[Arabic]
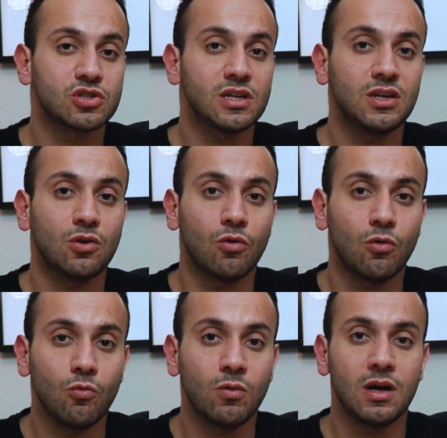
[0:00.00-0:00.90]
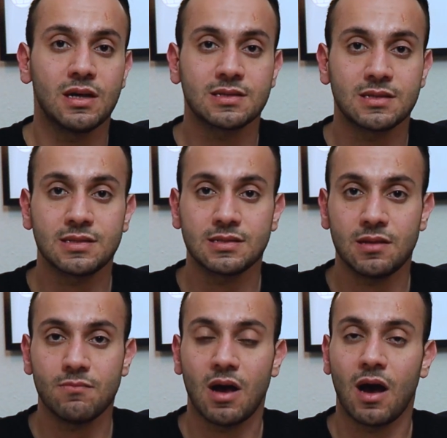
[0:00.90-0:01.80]
تشين هو
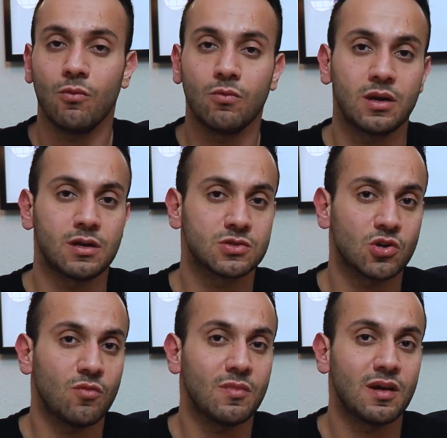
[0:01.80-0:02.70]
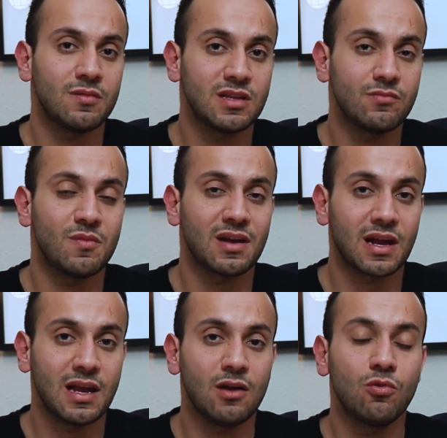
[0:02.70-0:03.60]
السيستم او النظام اللي بيتم من
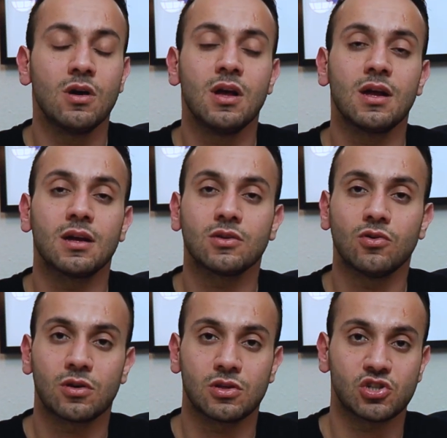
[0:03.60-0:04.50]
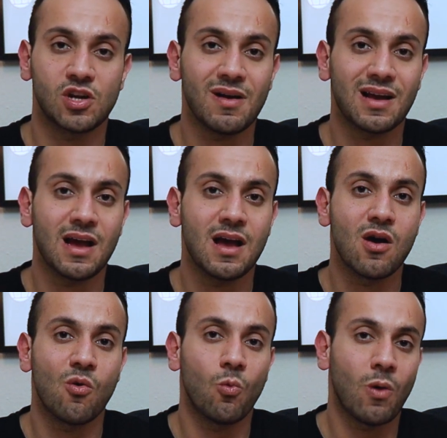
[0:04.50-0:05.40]
خلاله اداره الشبكه
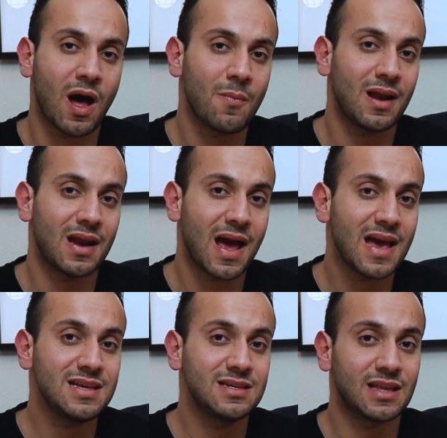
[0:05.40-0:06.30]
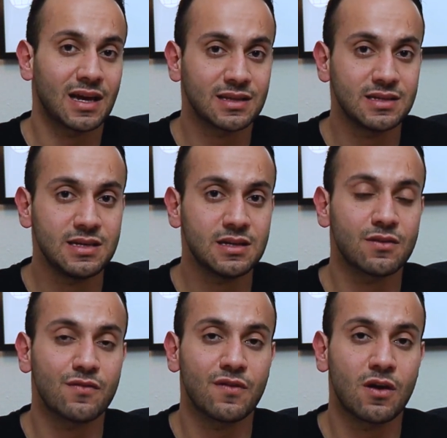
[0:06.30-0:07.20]
وعمل اي تغيير
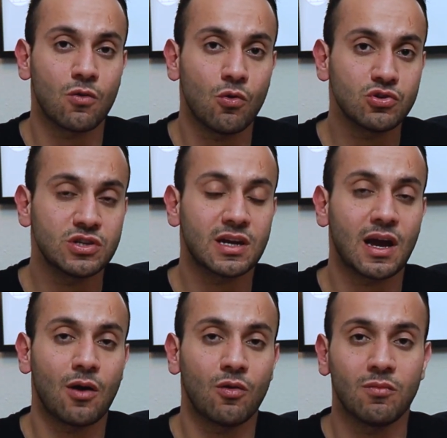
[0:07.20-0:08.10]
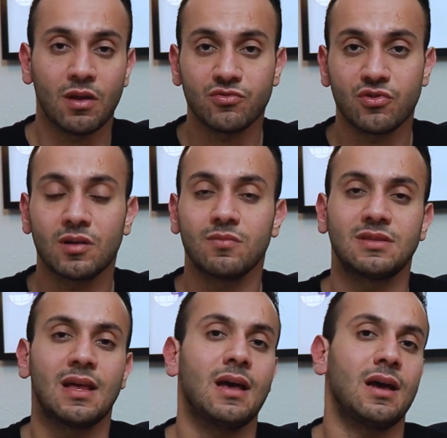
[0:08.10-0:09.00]
في اللوجيك او المنطق
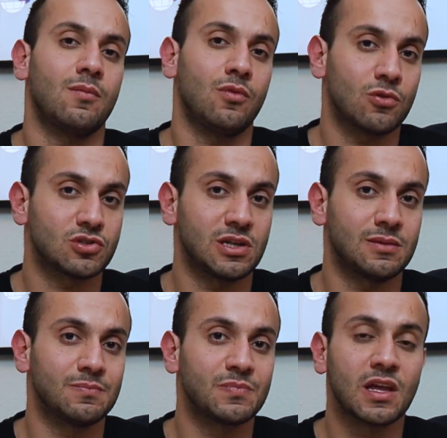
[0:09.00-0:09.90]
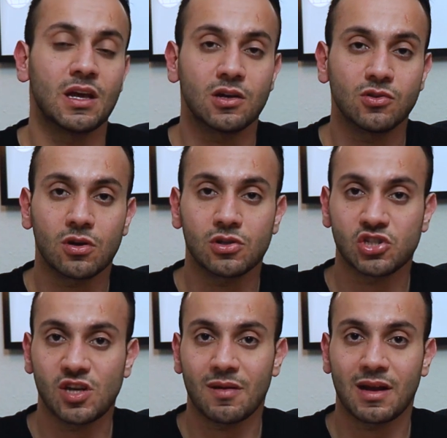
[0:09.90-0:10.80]
بتاع البلوكشين اداره
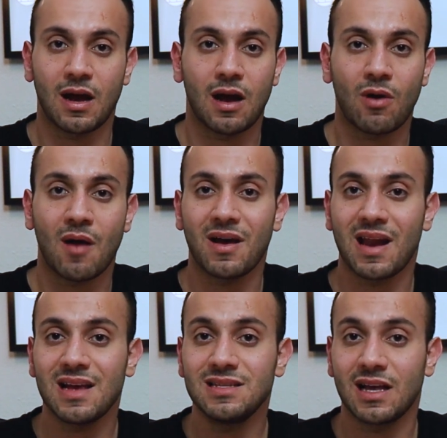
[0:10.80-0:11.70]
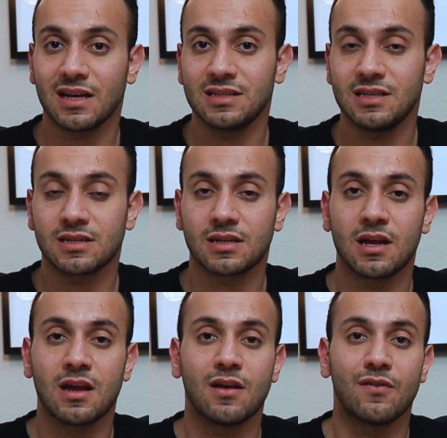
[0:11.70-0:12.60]
الشبكه او عمل اي تغيير
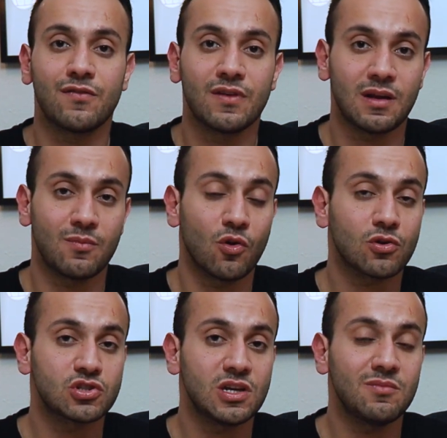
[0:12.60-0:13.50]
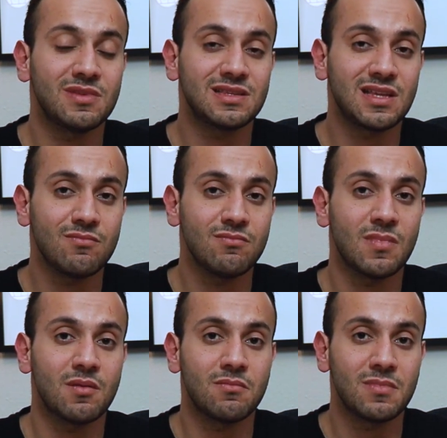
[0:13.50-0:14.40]
في البلوكتشين بتتم
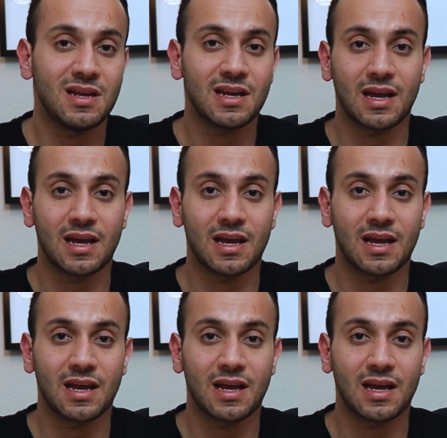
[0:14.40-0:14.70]
من